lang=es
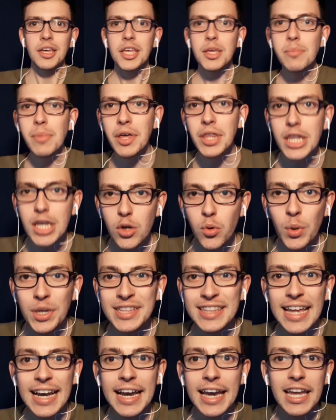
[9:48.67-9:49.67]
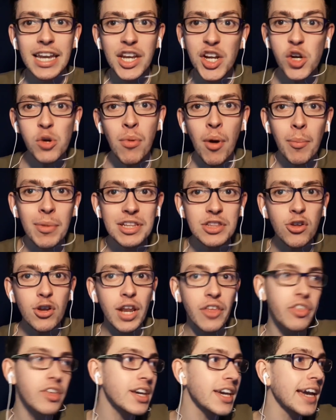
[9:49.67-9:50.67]
Y me di cuenta que en ningún
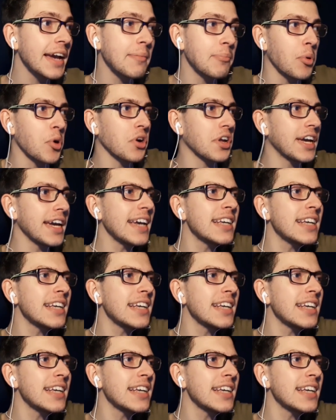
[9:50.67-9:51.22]
momento les dije por